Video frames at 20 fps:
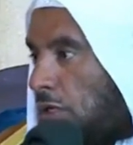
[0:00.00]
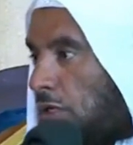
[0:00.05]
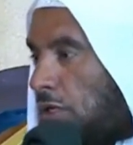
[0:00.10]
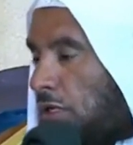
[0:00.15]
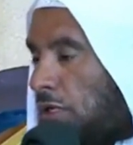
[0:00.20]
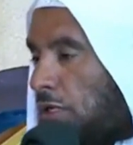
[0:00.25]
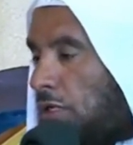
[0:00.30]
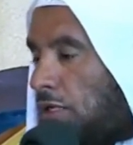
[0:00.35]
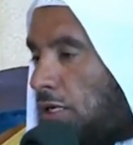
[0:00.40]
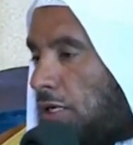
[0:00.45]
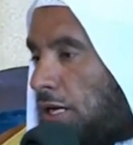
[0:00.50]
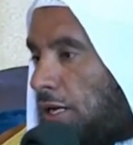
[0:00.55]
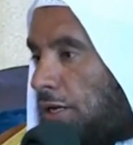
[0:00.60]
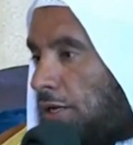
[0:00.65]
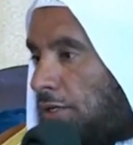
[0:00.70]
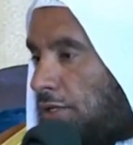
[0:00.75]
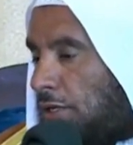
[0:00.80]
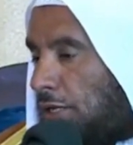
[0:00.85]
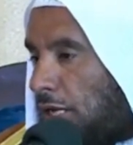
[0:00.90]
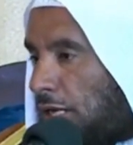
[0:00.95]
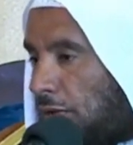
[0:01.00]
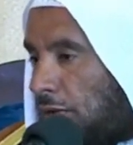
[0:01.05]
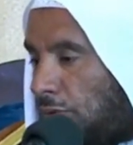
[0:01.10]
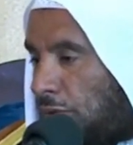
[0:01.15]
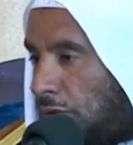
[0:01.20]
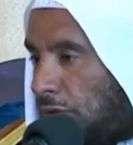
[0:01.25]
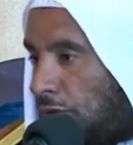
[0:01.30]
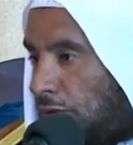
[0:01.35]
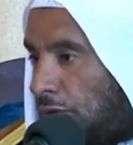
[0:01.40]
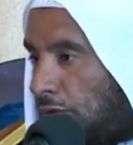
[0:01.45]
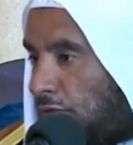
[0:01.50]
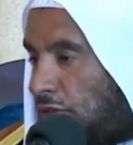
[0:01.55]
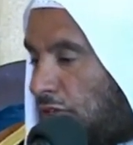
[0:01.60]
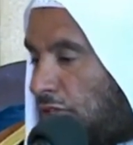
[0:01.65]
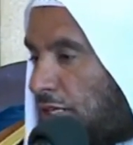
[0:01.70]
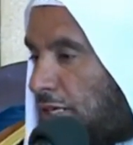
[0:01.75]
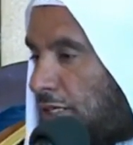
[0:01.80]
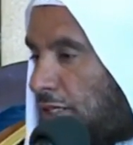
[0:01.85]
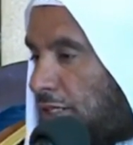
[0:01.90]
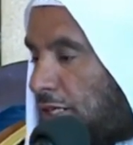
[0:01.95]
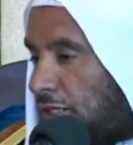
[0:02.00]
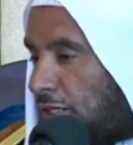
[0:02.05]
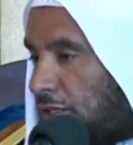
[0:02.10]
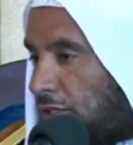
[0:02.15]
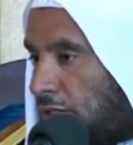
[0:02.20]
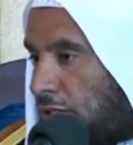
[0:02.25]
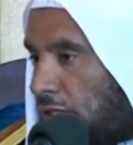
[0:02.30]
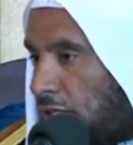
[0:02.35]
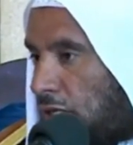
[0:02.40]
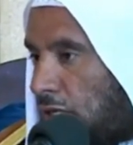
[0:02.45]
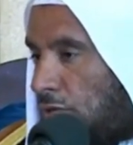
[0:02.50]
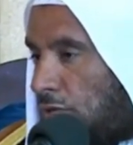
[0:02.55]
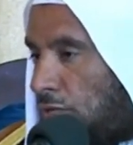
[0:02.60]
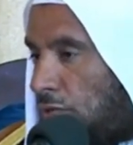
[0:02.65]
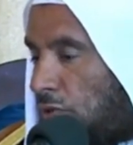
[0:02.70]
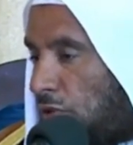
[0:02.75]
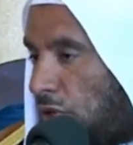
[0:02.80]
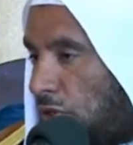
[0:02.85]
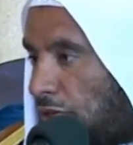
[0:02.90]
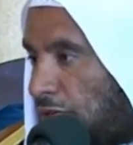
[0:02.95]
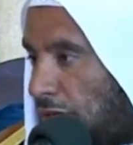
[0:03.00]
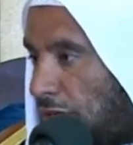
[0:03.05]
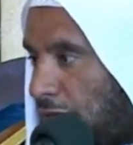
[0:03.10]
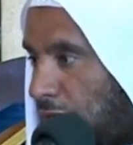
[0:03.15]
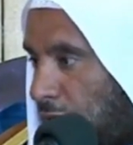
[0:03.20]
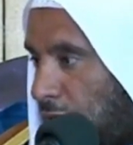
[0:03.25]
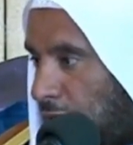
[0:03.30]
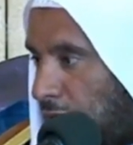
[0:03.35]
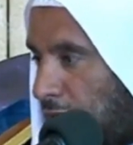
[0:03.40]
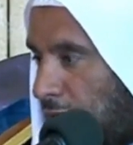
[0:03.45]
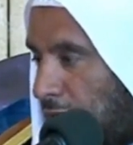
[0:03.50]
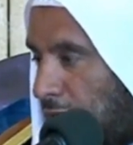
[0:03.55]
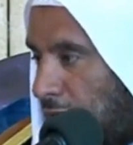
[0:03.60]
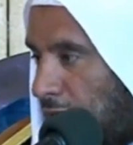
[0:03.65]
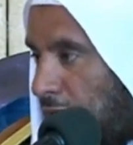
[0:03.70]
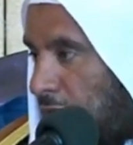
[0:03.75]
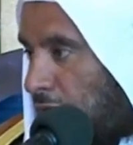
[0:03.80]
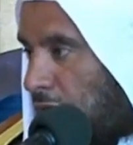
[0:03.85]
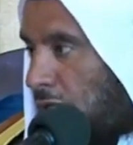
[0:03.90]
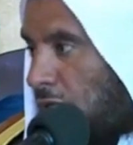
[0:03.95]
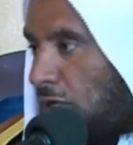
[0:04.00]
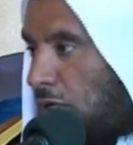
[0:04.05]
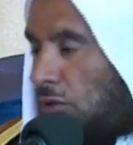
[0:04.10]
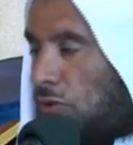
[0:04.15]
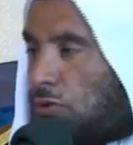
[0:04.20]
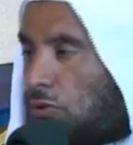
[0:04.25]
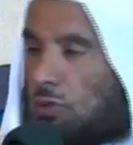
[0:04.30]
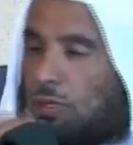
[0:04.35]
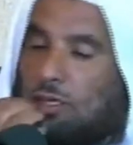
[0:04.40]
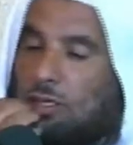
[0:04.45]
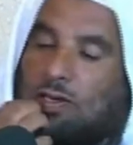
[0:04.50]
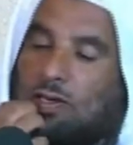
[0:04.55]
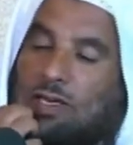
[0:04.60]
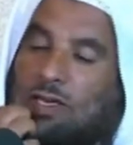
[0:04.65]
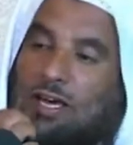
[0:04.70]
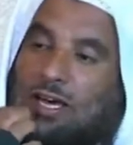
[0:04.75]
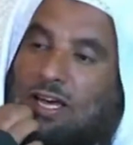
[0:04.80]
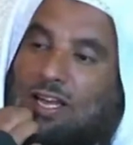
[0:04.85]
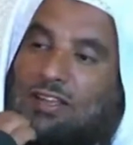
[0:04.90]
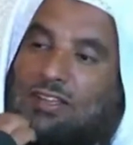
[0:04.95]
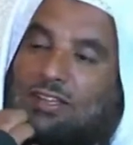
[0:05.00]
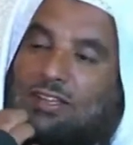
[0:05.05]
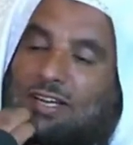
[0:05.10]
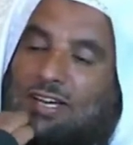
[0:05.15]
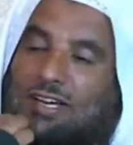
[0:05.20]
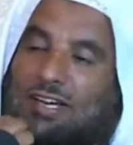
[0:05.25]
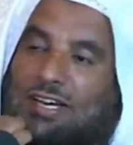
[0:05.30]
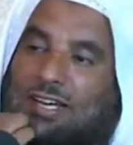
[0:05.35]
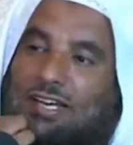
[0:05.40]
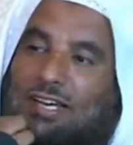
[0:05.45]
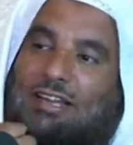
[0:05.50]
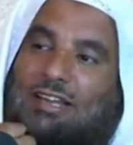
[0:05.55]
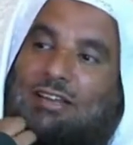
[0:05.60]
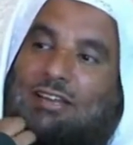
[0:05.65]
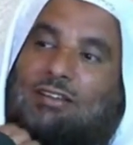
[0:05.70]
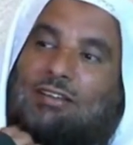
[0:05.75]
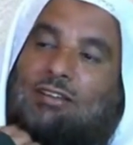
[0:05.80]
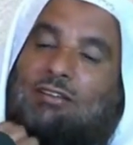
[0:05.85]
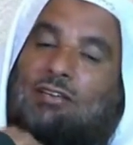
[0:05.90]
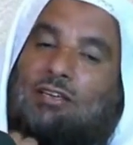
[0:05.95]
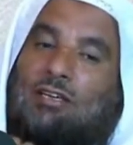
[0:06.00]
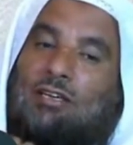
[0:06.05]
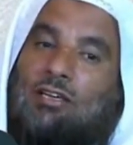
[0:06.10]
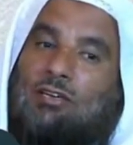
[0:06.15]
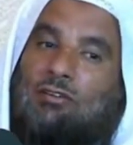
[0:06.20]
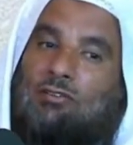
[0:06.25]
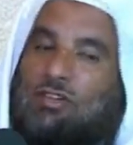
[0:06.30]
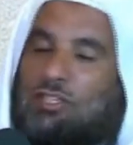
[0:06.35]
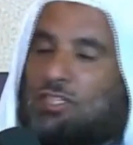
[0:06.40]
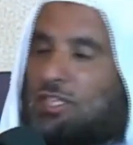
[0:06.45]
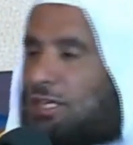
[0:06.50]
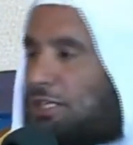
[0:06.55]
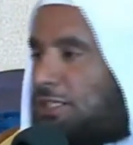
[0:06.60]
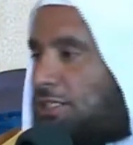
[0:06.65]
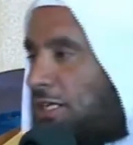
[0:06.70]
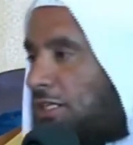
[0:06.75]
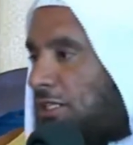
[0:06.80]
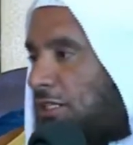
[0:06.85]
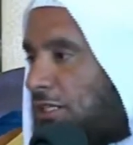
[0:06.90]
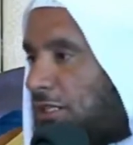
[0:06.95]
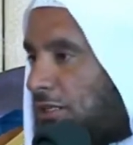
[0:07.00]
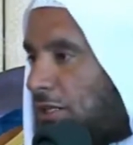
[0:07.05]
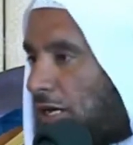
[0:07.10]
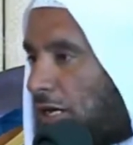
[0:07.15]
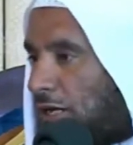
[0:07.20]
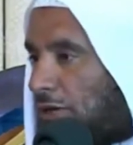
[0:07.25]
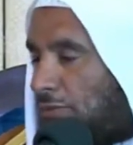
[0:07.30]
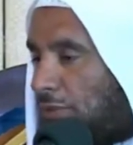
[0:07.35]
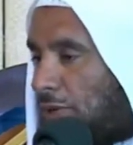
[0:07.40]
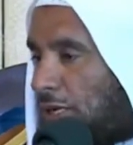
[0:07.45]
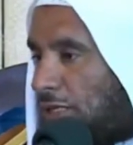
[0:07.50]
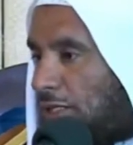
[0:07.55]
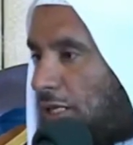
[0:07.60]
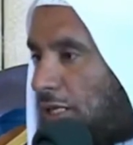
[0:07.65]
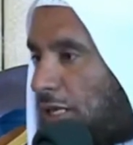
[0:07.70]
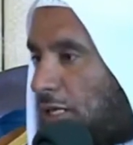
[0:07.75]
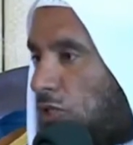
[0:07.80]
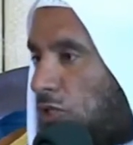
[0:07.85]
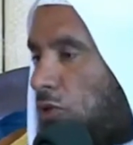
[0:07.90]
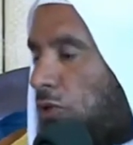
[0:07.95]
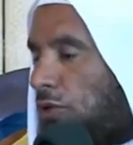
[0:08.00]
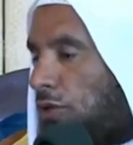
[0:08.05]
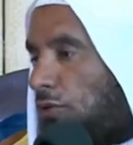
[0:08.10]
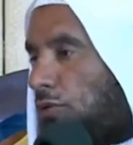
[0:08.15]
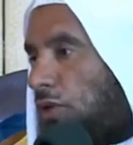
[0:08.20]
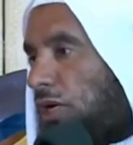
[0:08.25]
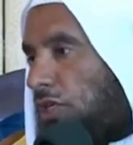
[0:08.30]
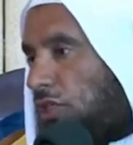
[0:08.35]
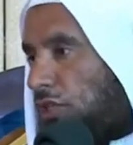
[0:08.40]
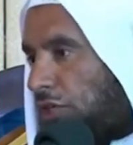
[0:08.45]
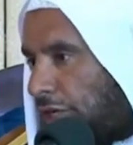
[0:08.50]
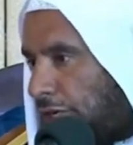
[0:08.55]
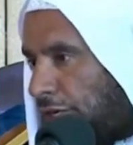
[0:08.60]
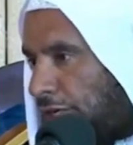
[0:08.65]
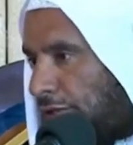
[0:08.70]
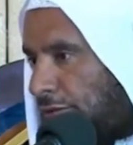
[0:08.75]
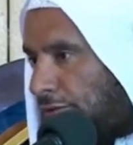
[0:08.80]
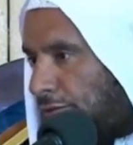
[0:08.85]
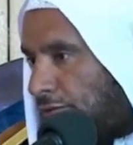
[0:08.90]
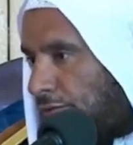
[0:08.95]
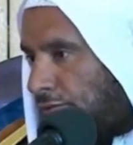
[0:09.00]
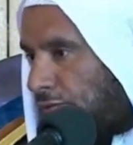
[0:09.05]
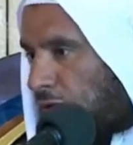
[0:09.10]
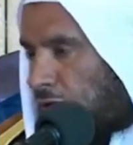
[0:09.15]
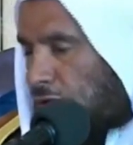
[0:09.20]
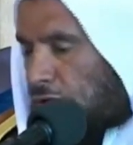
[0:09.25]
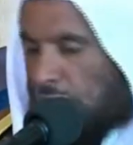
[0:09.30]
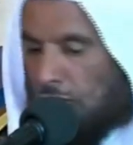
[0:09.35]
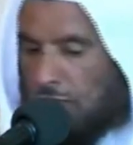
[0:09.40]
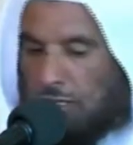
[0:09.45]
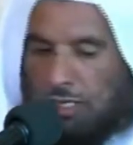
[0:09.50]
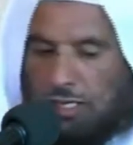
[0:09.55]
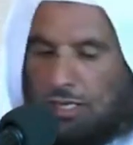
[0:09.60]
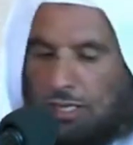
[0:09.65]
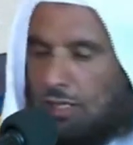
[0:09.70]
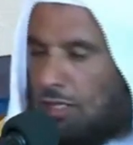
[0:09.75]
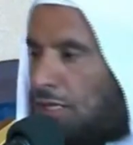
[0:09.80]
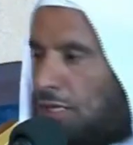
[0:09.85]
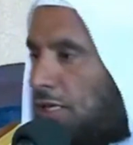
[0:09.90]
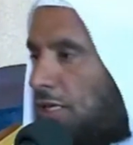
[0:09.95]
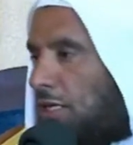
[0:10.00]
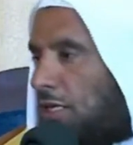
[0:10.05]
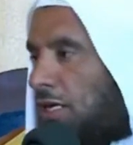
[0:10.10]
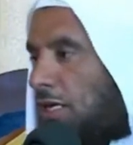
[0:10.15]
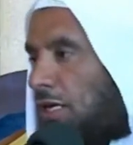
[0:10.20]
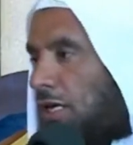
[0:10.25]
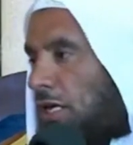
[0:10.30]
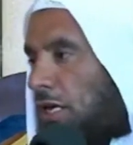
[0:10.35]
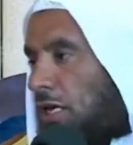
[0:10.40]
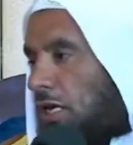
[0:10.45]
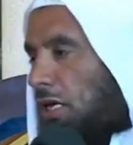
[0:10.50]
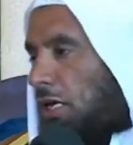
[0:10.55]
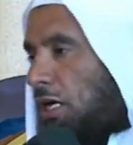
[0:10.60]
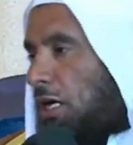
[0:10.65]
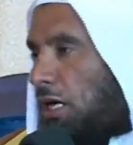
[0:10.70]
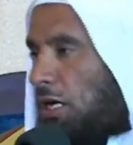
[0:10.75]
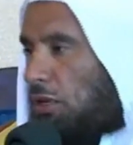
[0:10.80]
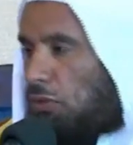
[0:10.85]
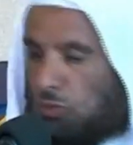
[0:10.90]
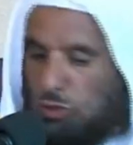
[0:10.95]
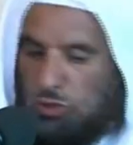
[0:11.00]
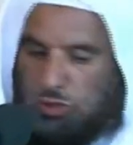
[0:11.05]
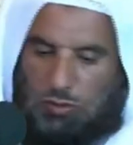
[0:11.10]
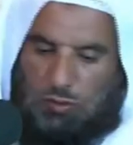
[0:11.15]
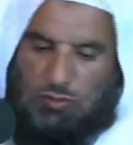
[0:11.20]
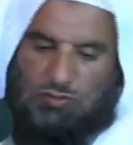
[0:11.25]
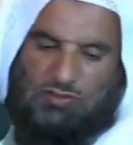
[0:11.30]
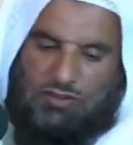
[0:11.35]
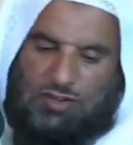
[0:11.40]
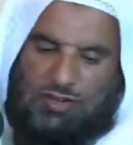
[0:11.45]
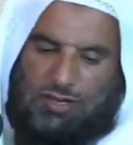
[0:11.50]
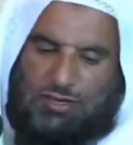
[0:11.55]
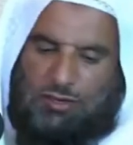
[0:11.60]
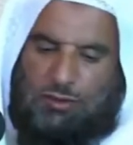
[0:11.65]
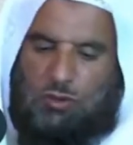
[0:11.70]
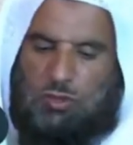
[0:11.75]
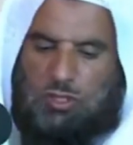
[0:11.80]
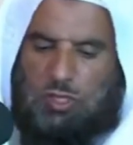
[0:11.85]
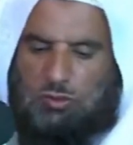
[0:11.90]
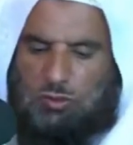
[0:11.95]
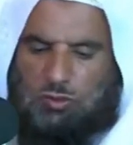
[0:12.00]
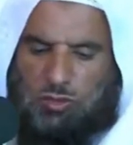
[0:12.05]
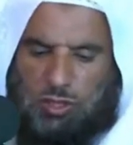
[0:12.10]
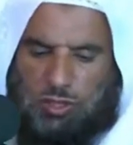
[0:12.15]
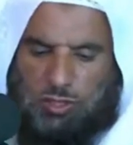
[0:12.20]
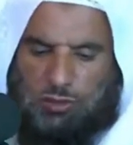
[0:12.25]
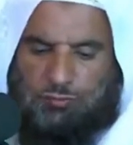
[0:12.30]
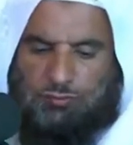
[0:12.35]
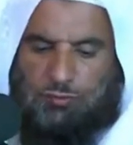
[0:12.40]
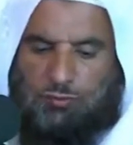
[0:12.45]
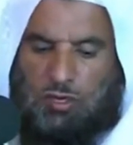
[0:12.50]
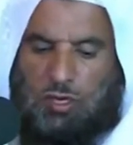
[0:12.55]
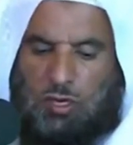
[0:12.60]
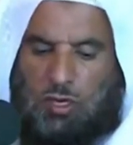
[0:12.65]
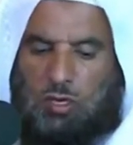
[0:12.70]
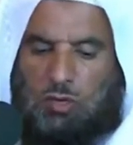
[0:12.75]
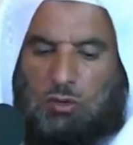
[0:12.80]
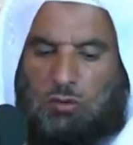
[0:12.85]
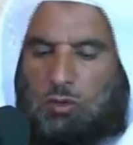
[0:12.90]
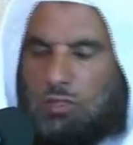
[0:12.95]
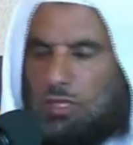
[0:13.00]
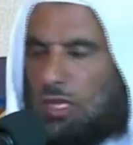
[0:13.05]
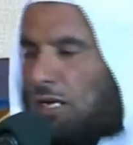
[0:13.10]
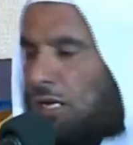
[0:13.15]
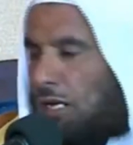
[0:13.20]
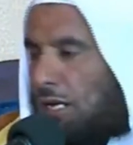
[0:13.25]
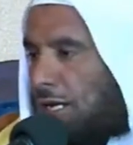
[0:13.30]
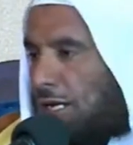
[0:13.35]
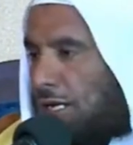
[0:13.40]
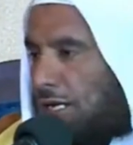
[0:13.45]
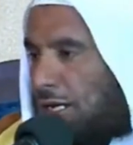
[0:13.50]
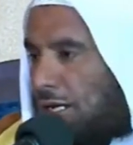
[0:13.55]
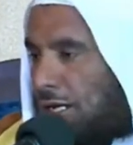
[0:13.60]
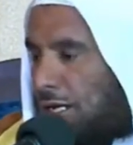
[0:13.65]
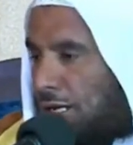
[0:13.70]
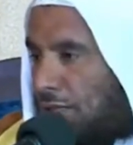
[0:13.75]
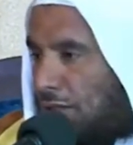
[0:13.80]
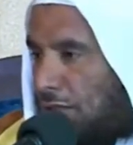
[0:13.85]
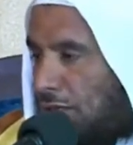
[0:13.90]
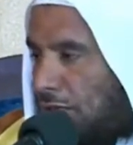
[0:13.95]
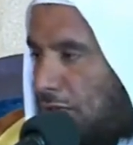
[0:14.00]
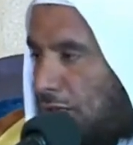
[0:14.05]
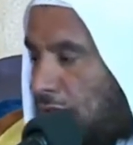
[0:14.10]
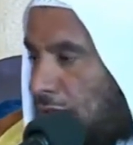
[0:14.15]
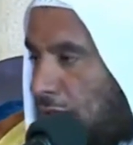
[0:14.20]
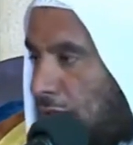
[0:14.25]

إن كانت حاملا فتعتد بوضع حملها وإن كانت حائلا فتعتد أربعة أشهر وعشرة هذه المتوفى عنه زوجها ودل على هذه